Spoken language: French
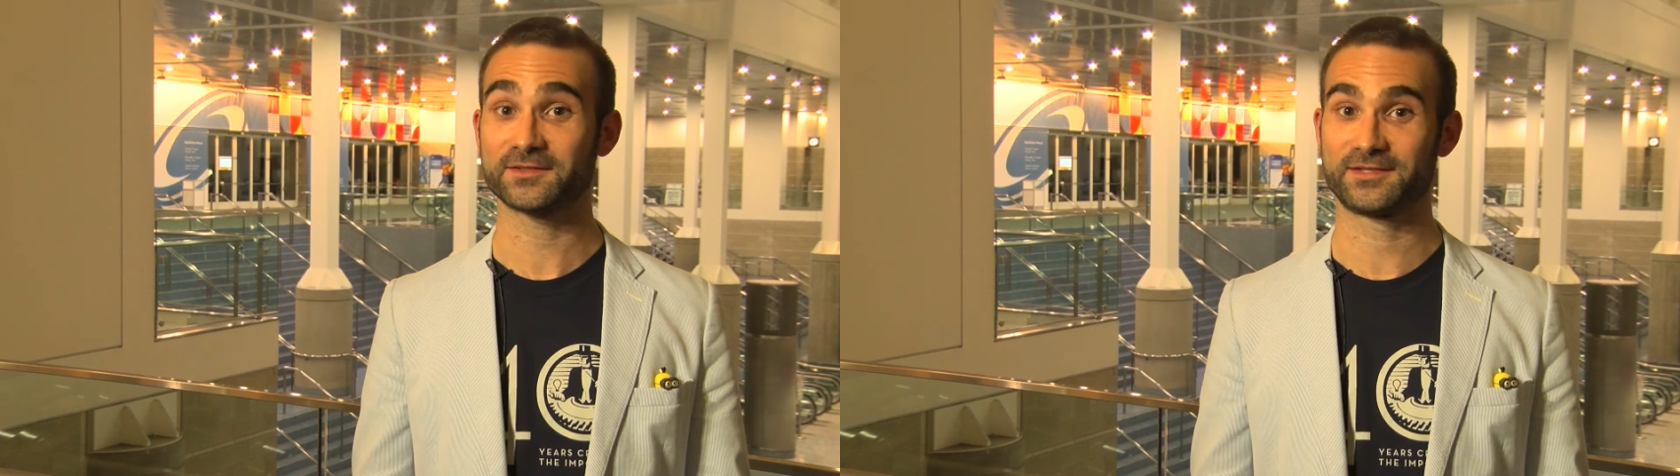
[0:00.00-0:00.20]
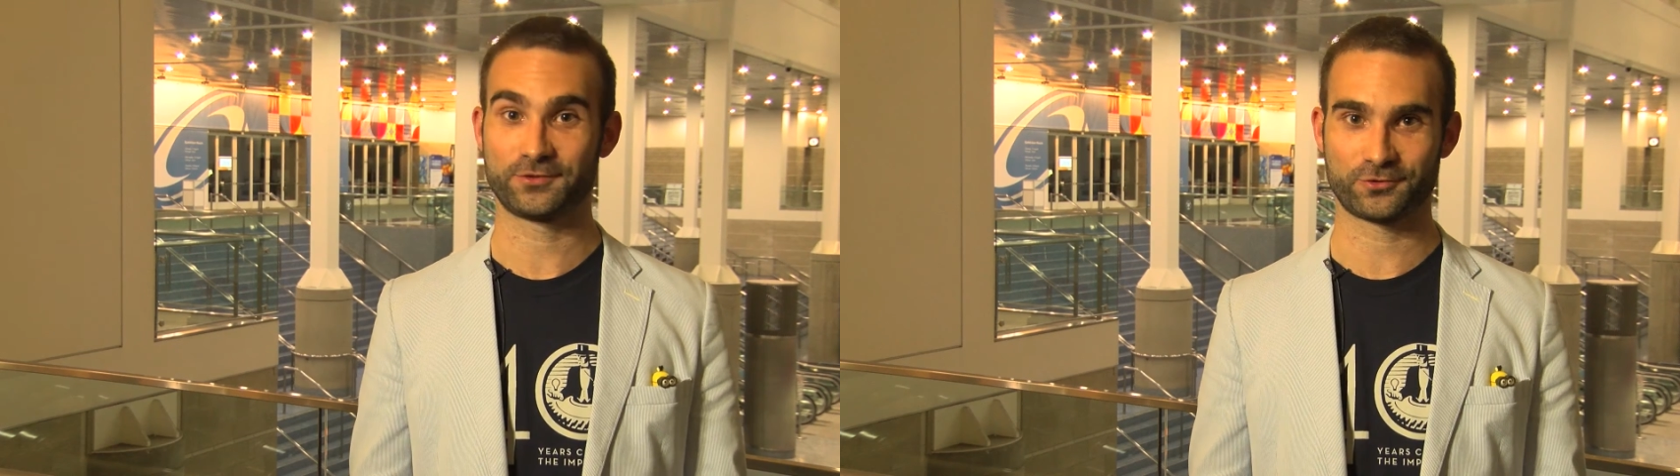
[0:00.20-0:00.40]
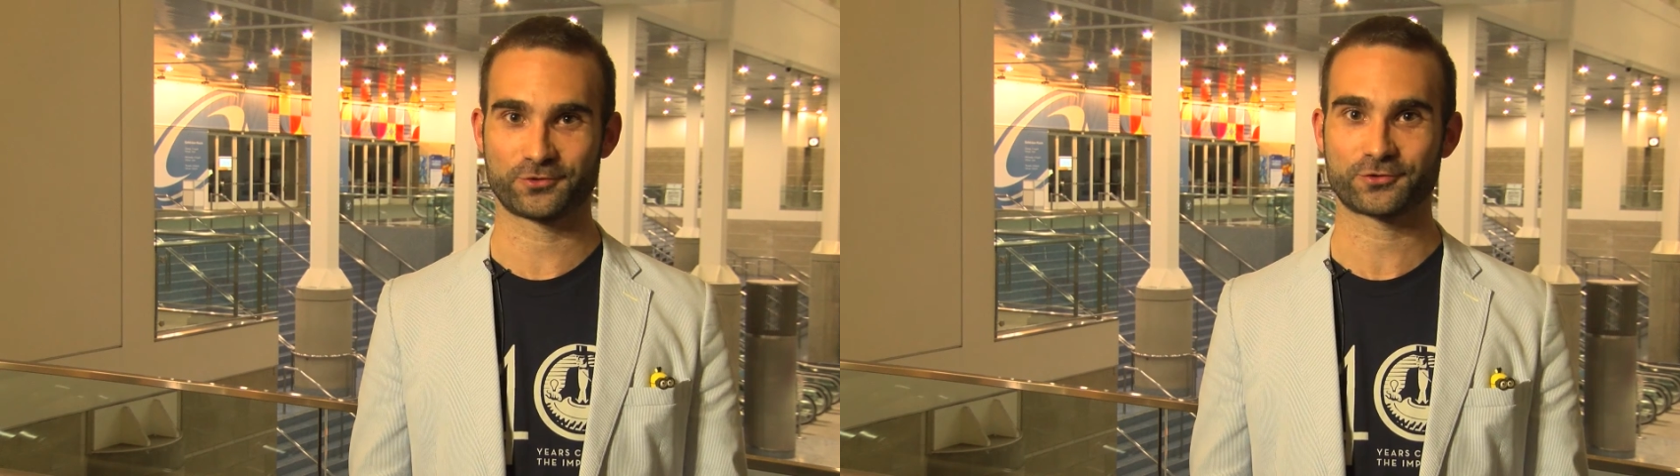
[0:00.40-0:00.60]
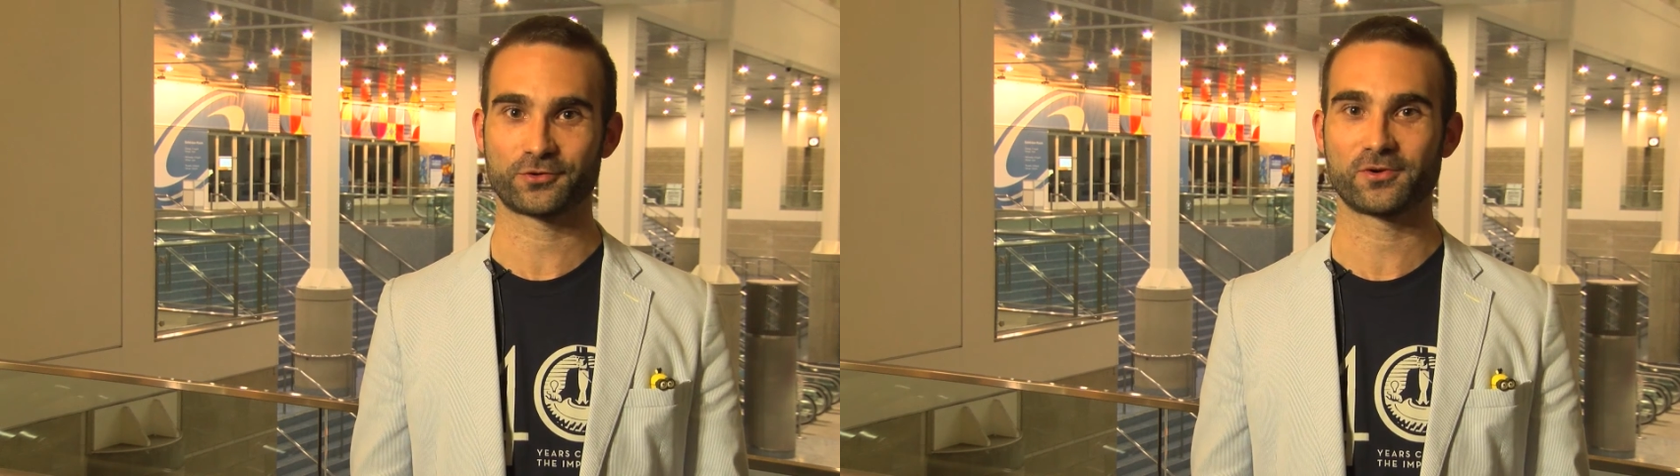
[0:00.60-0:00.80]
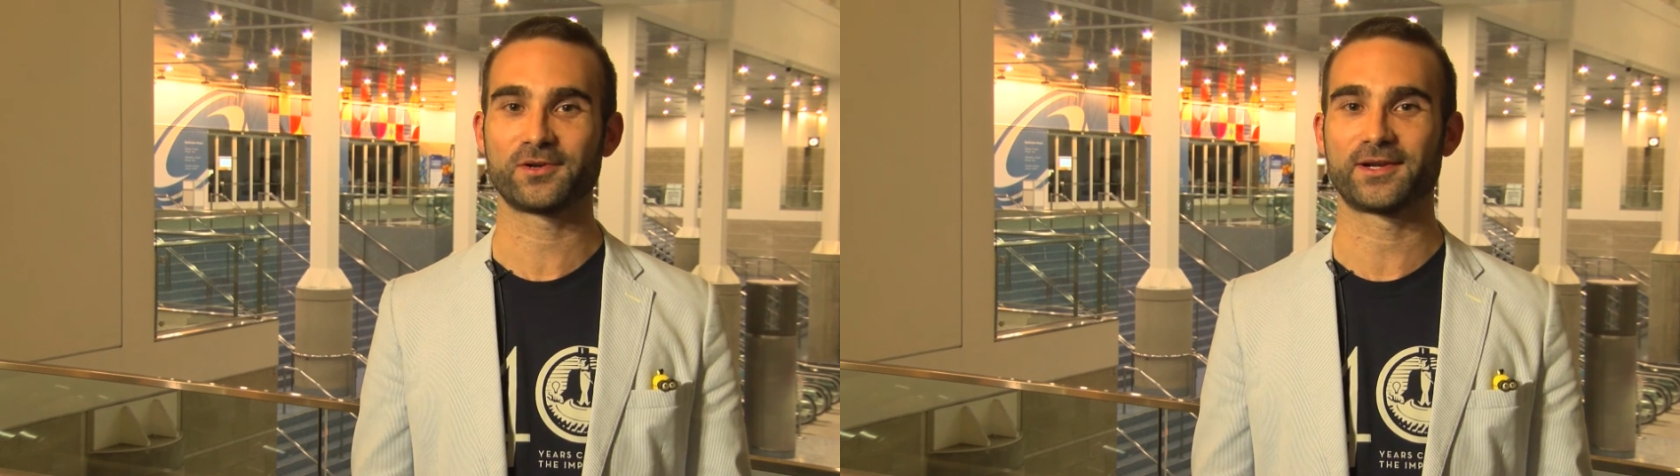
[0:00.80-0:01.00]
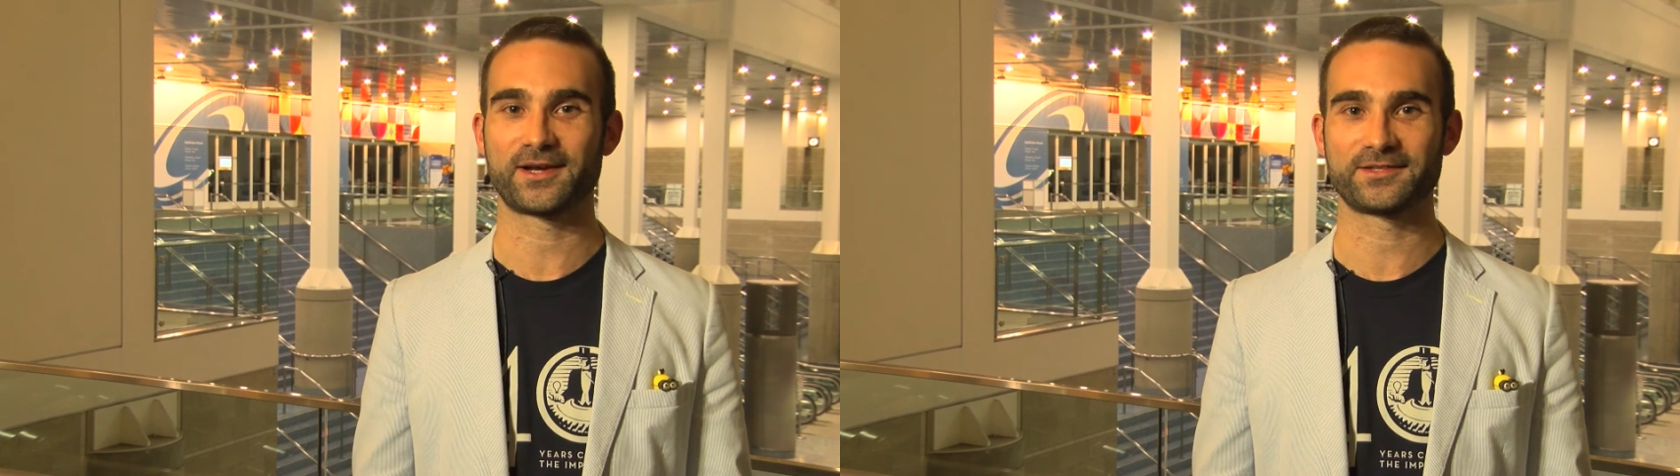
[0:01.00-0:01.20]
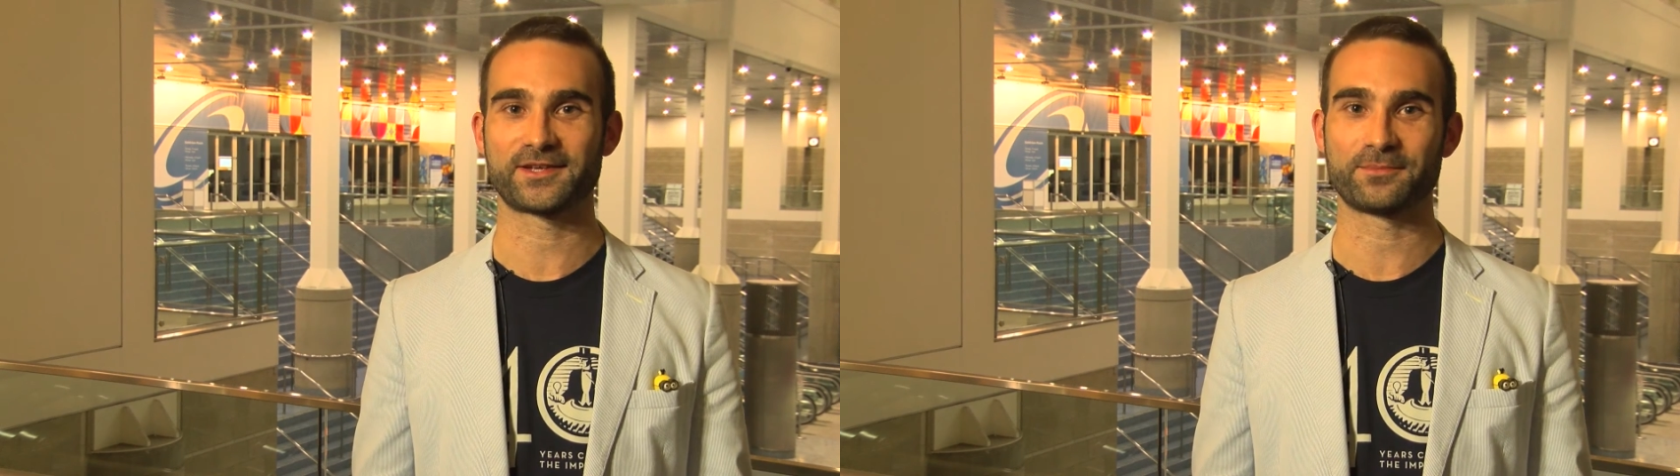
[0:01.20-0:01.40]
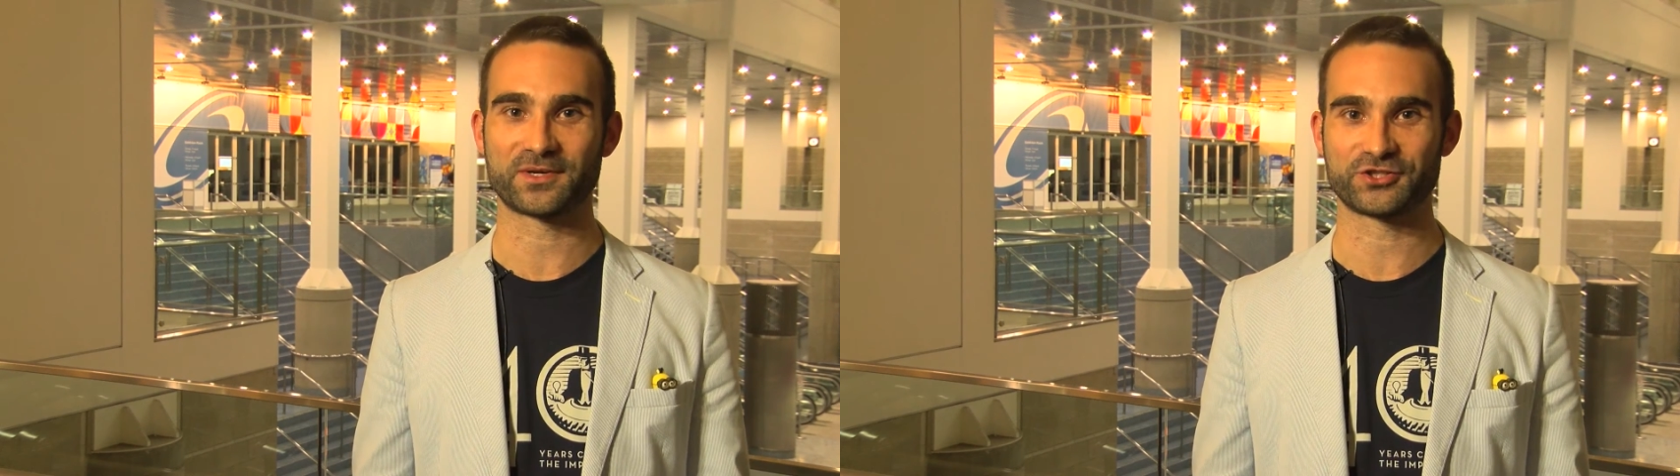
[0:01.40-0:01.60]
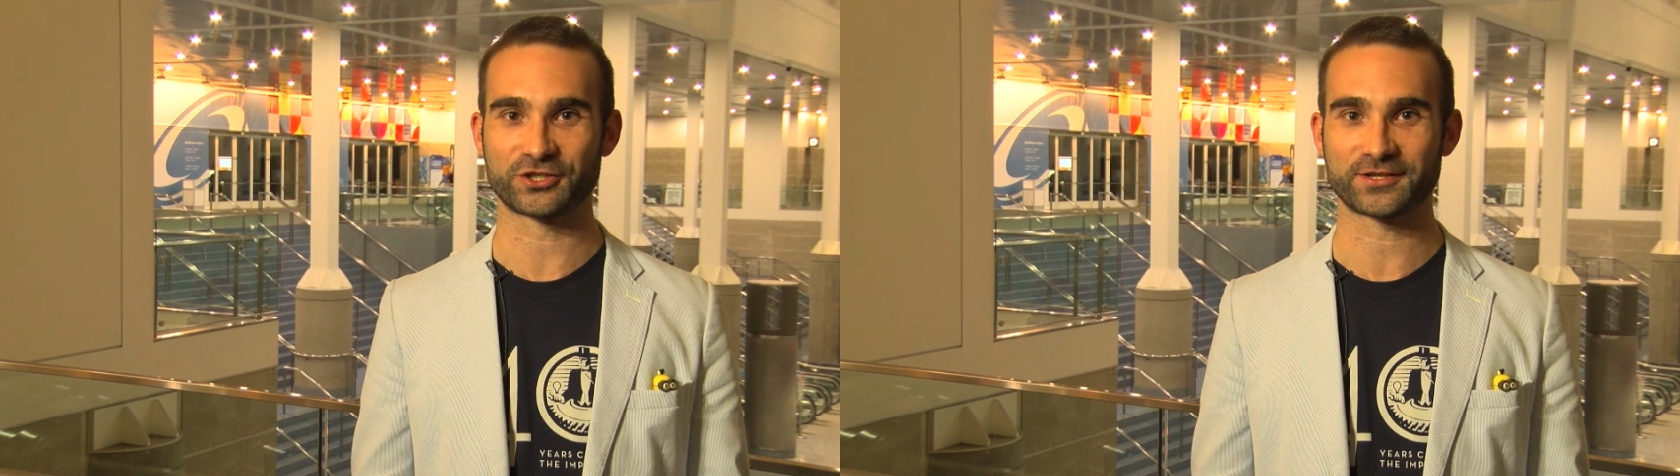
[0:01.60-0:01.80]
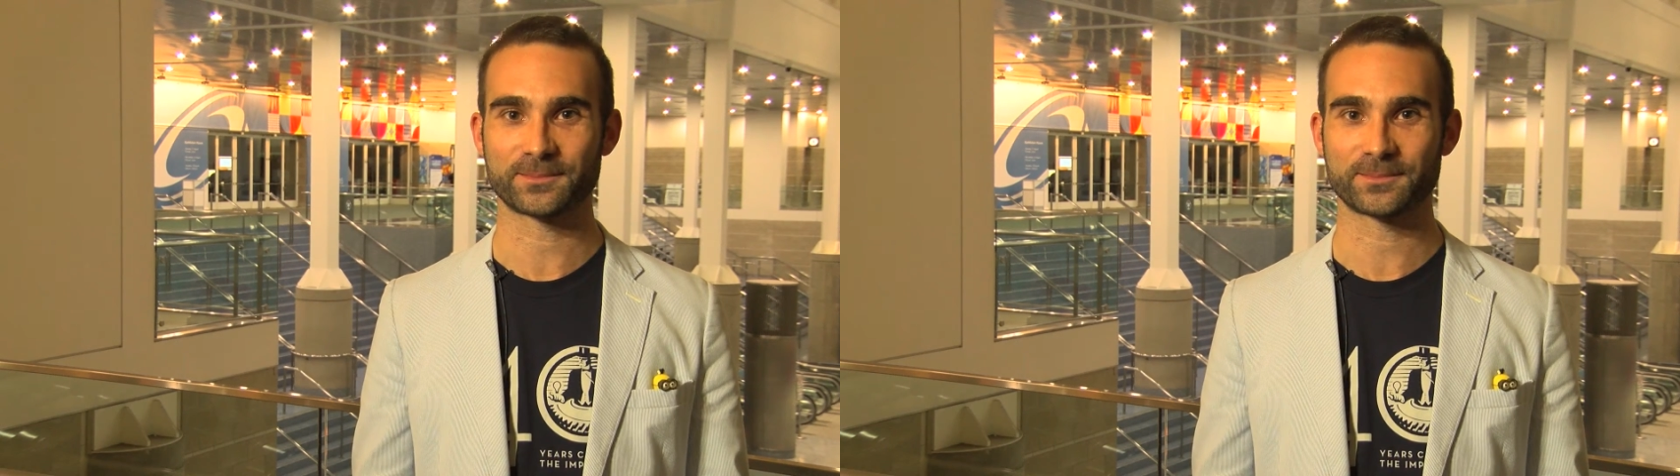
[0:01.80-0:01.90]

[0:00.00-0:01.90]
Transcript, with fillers: d'Industrial Light and Magic.